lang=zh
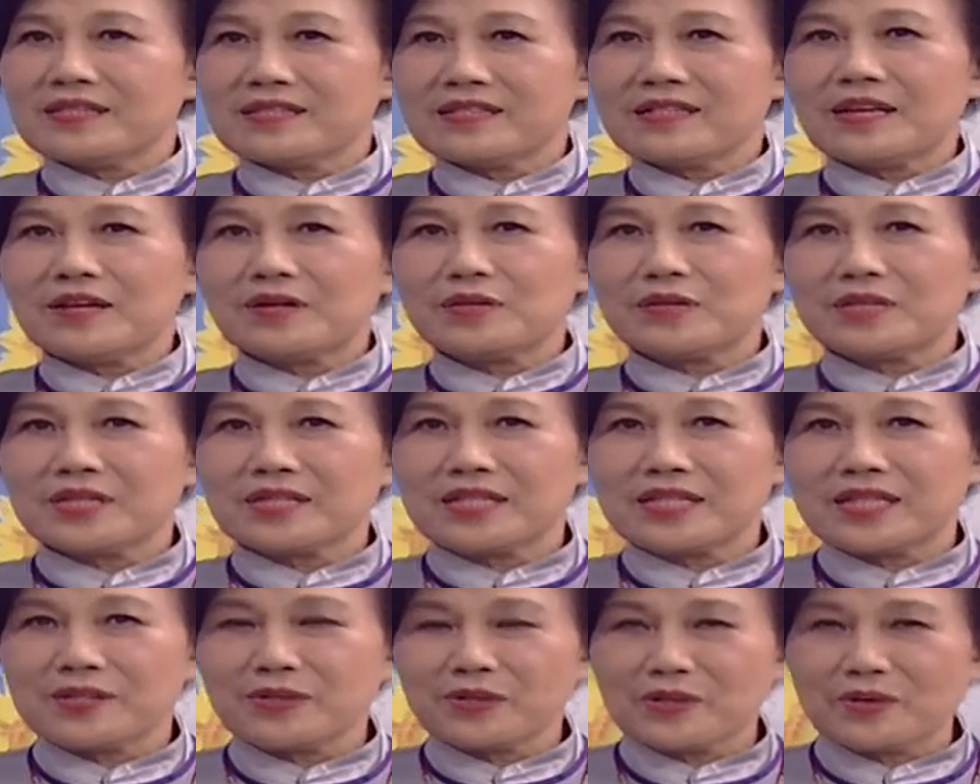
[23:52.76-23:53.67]
知道以
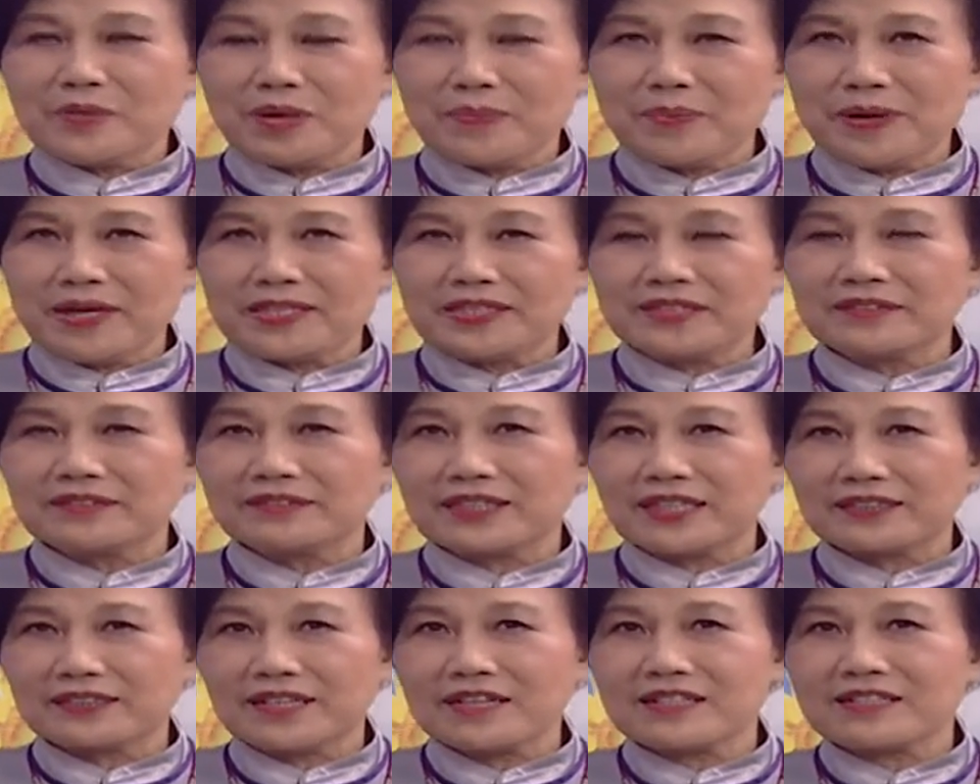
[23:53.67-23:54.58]
前有一位朋友
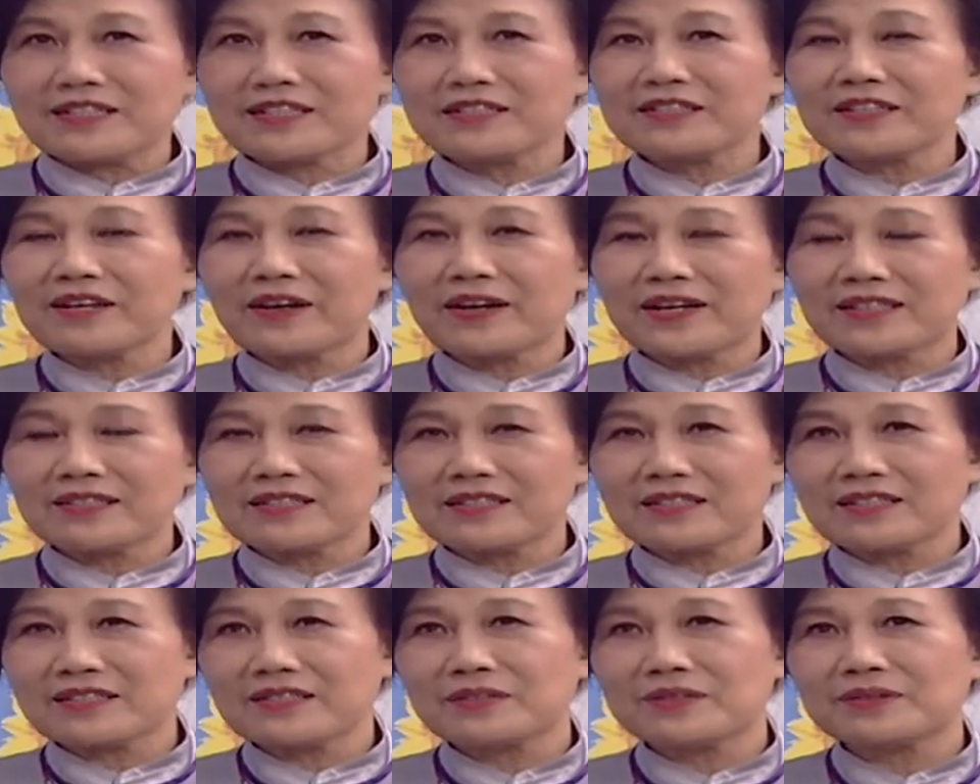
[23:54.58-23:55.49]
呢，他生小孩
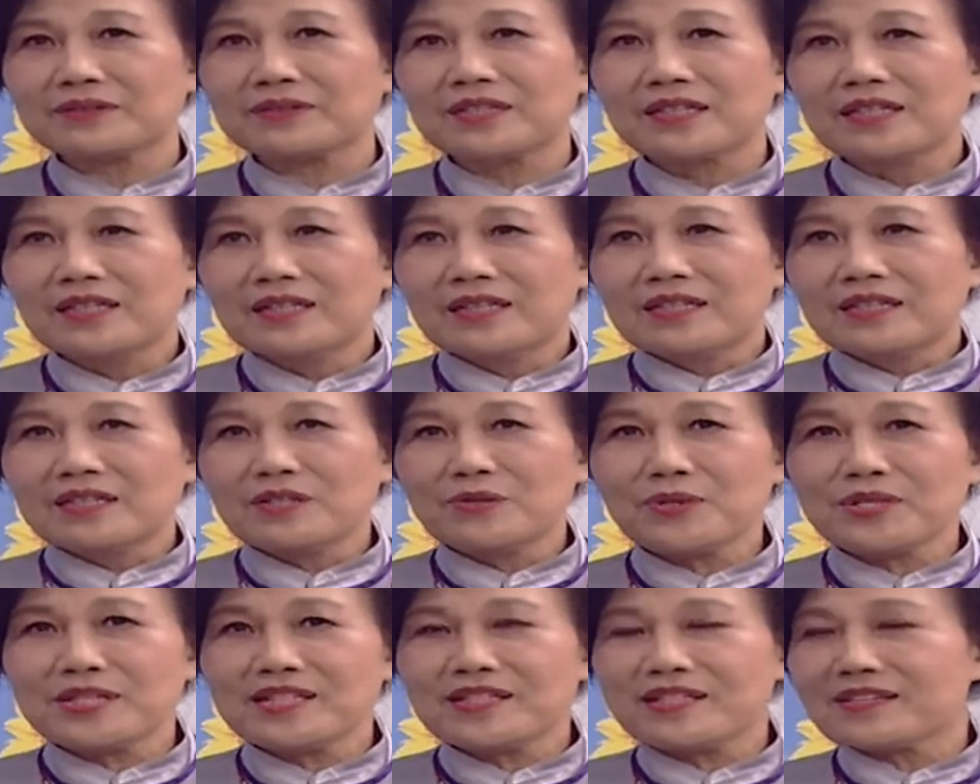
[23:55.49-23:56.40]
的时候，因
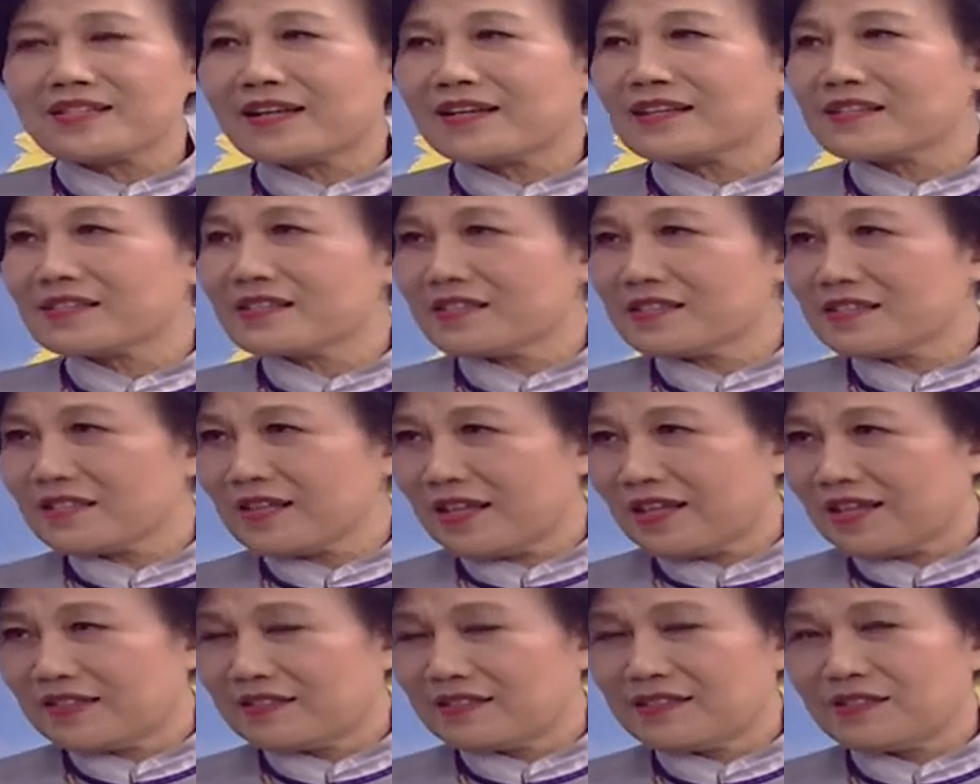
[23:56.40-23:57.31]
为是自然生
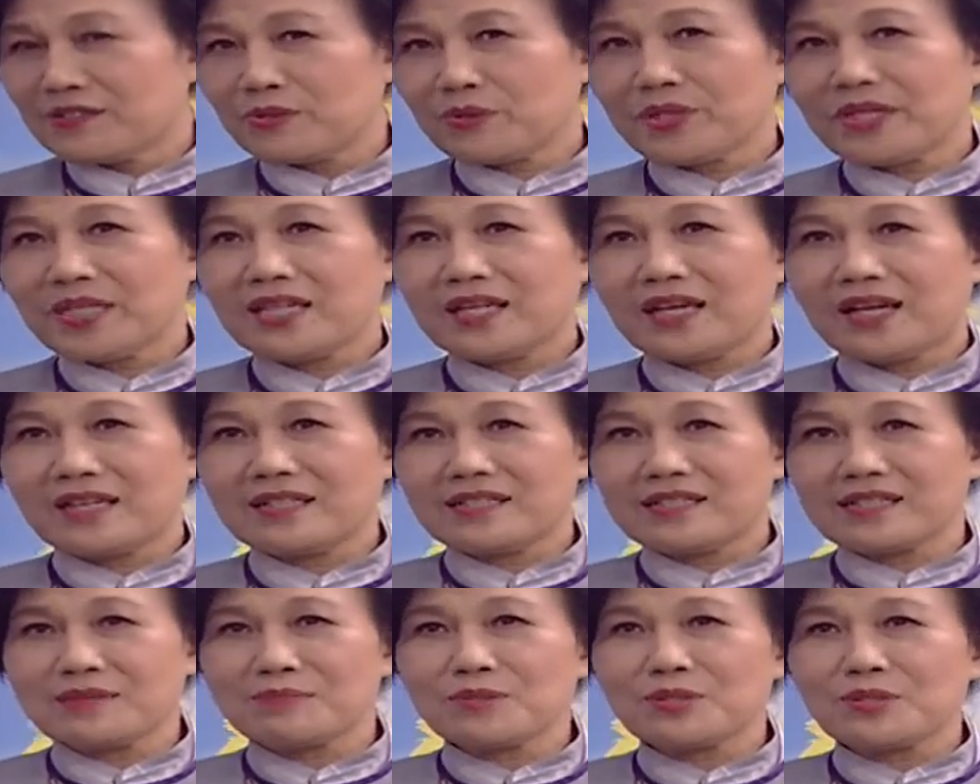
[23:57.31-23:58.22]
产，是，所以孩子
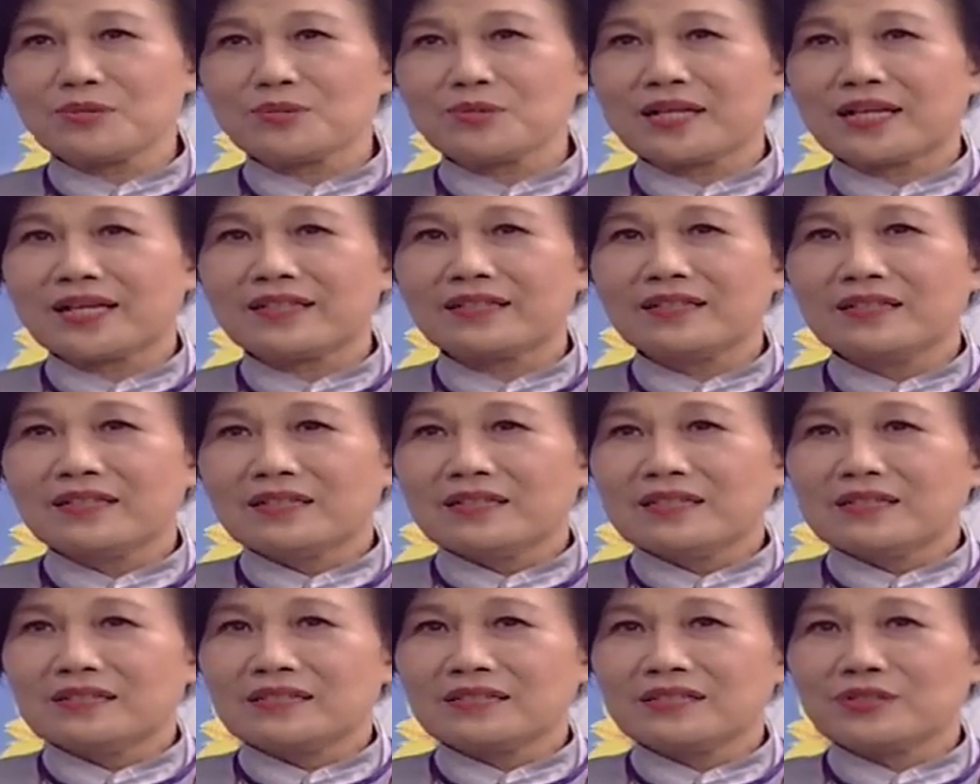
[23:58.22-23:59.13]
生不出来，
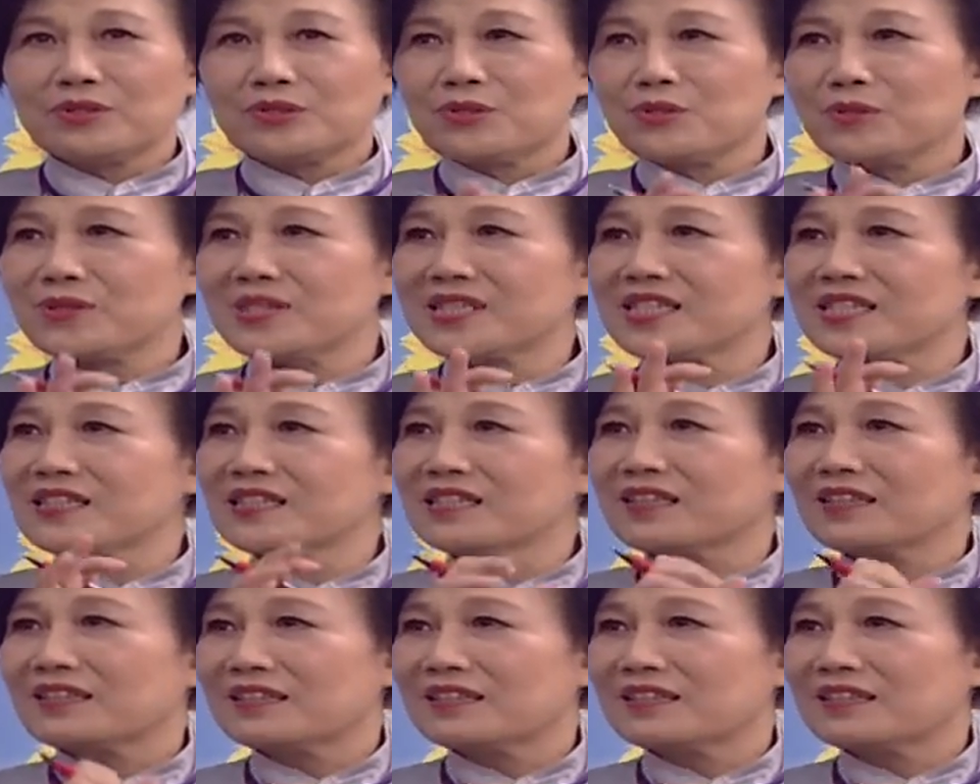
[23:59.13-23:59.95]
是，也是用吸的，